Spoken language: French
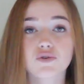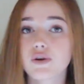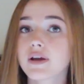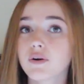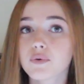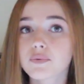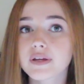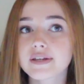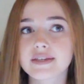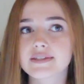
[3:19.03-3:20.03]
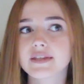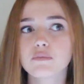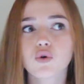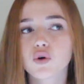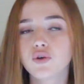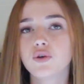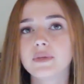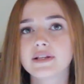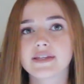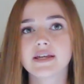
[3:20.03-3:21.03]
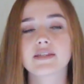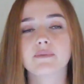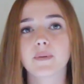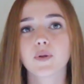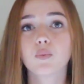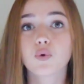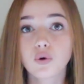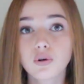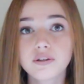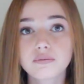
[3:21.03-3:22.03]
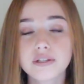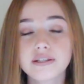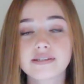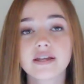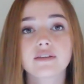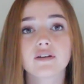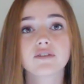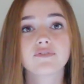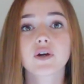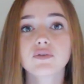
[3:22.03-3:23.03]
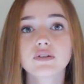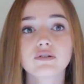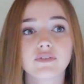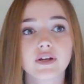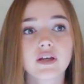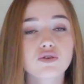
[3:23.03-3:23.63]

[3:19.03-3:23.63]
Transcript: Je l'ai rencontré, ça c'était mon goal 2016 et bah maintenant mon goal 2017, faire une vidéo avec.